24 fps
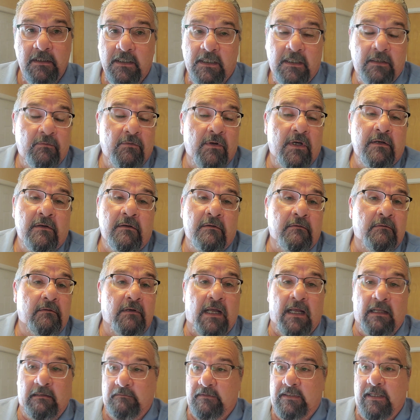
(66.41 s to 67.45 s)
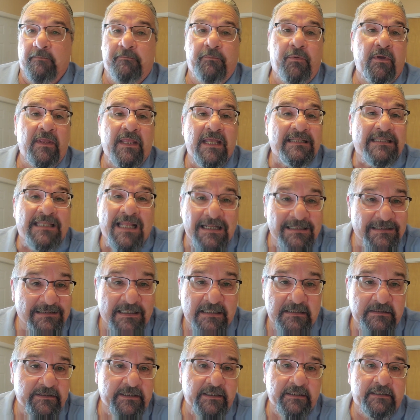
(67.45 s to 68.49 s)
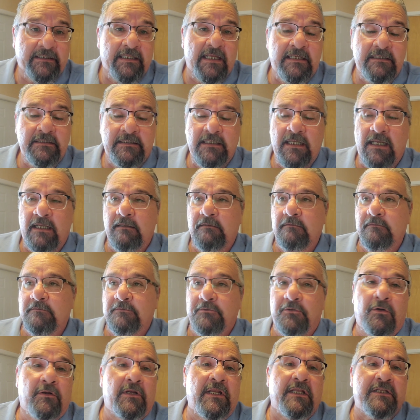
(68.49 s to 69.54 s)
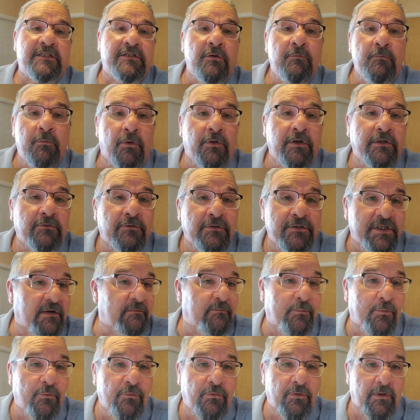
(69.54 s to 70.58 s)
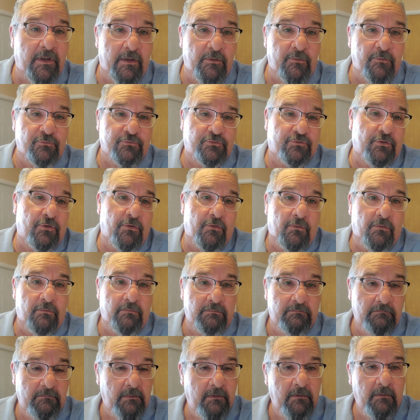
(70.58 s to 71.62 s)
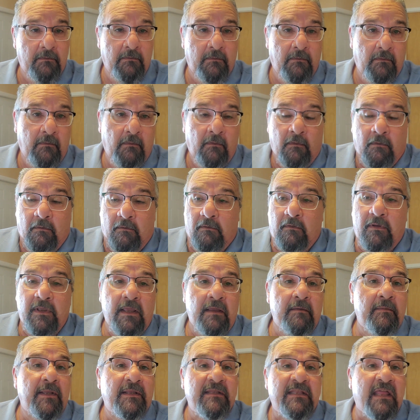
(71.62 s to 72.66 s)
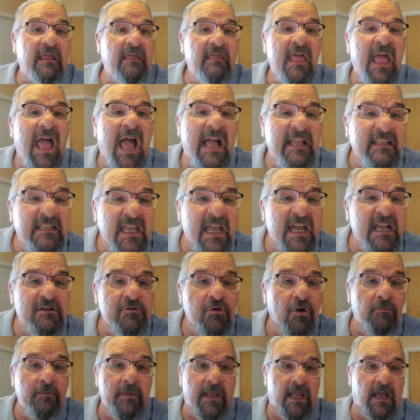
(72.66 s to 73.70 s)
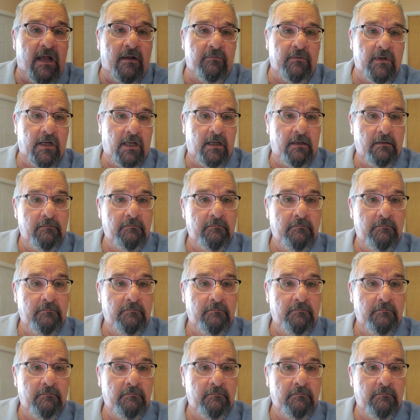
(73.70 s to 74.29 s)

Y bueno, después de tanta insistencia, yo le eché un poquito de champú en los ojos. Oye, desde ayer no me habla.